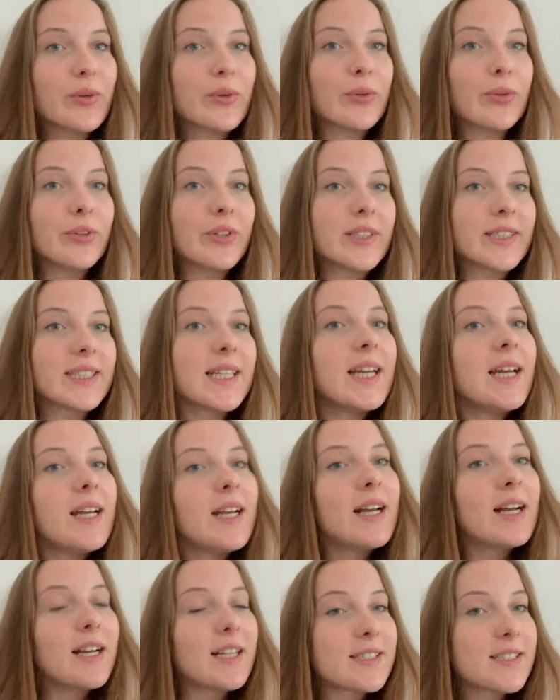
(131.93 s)
und
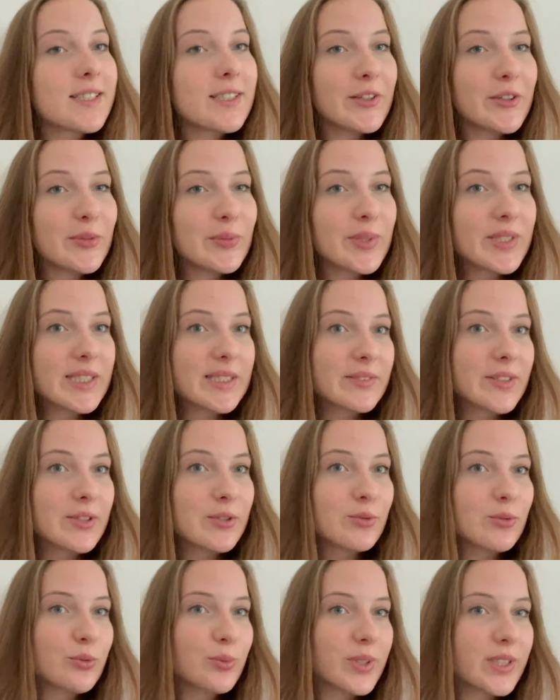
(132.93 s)
erzähle euch ein bisschen
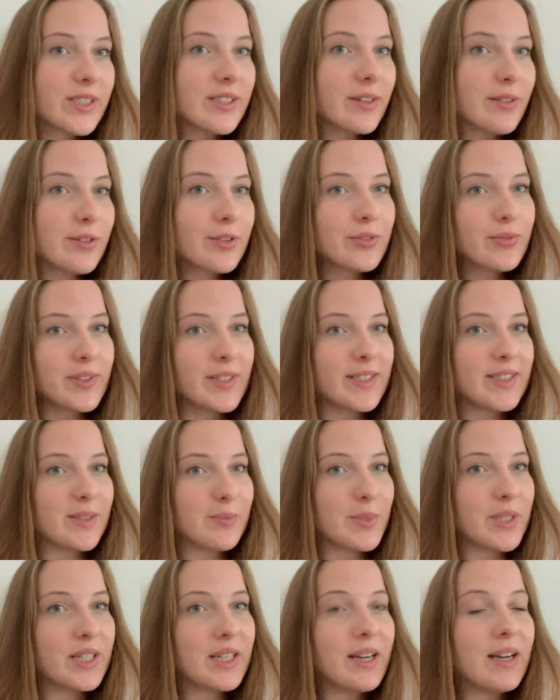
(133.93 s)
was über das
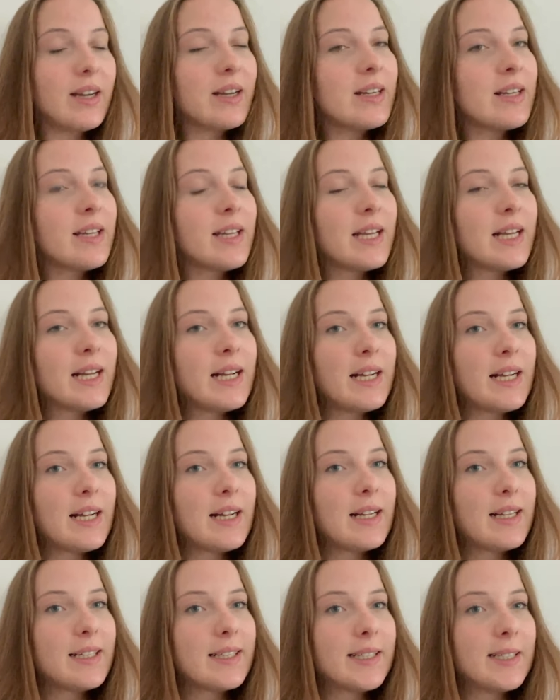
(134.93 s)
Auswahlseminar.
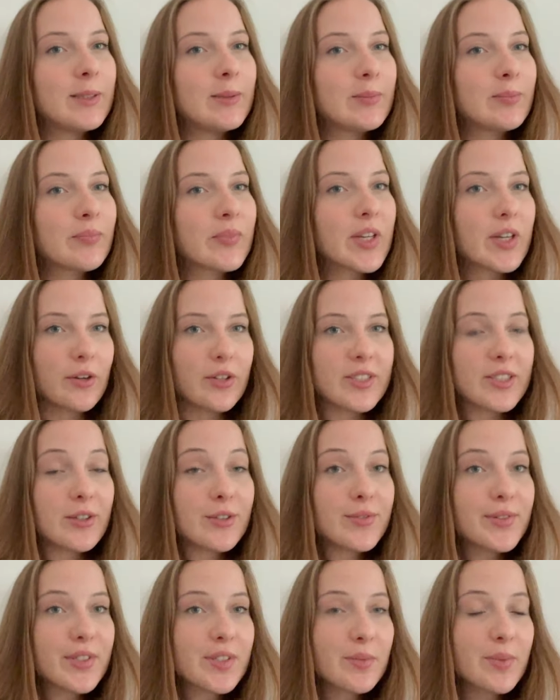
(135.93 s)
Ähm, genau, das
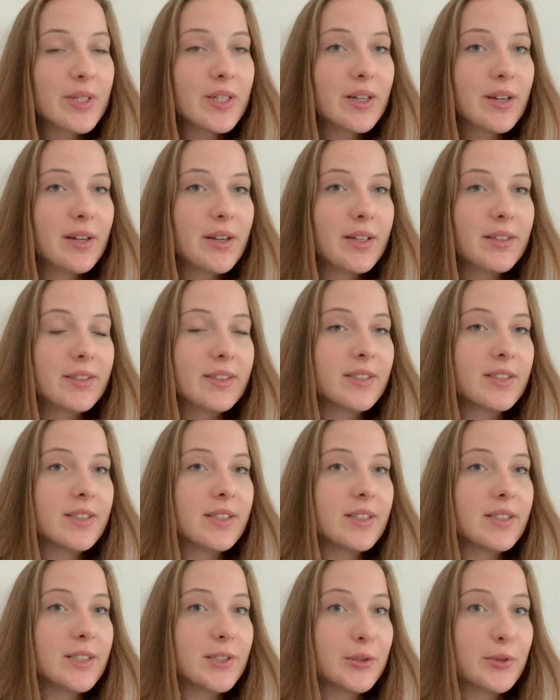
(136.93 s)
Auswahlseminar hat in
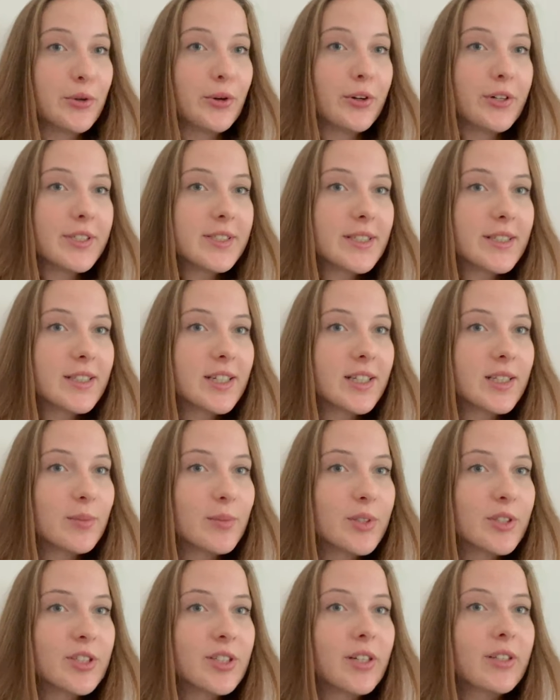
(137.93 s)
der Theodor Heuss
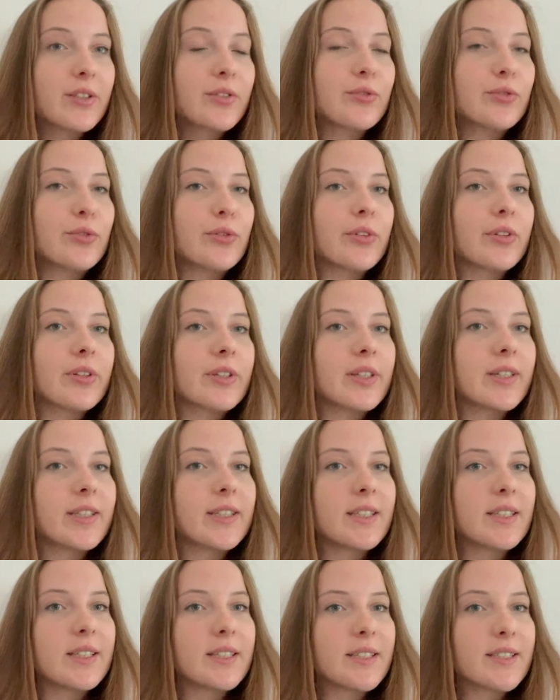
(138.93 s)
Akademie stattgefunden.
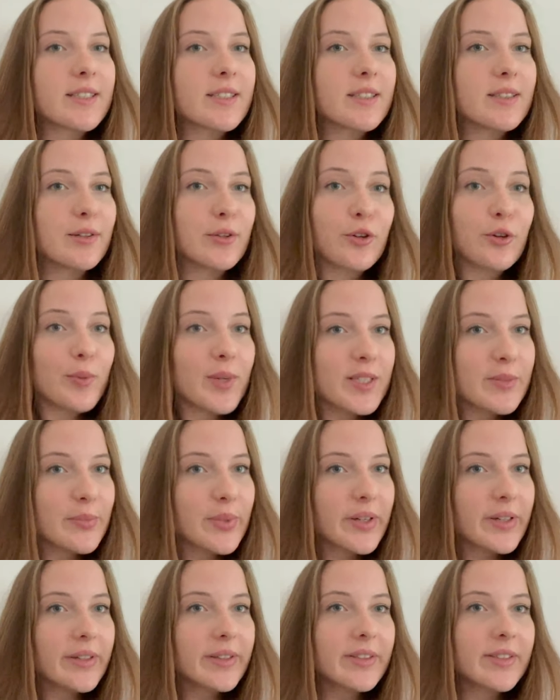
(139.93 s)
Die ist in
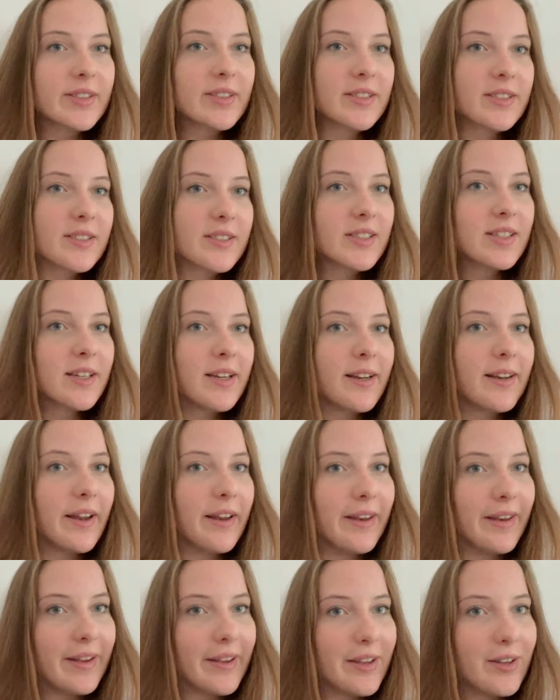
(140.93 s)
Gummersbach, das ist in
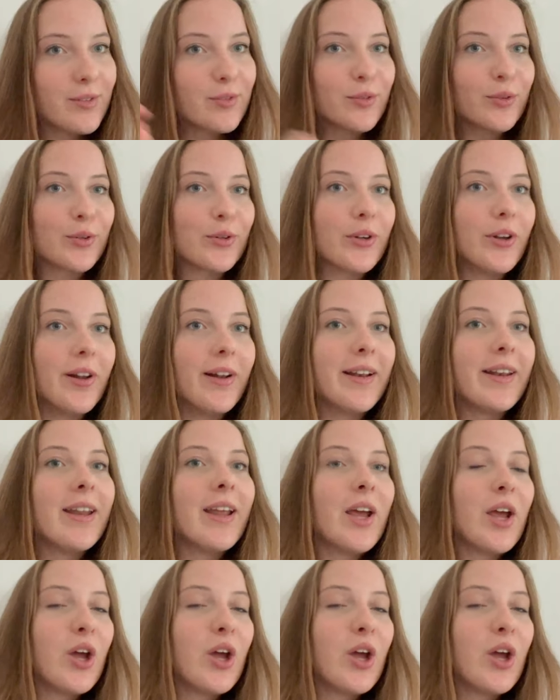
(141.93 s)
der Nähe von Köln.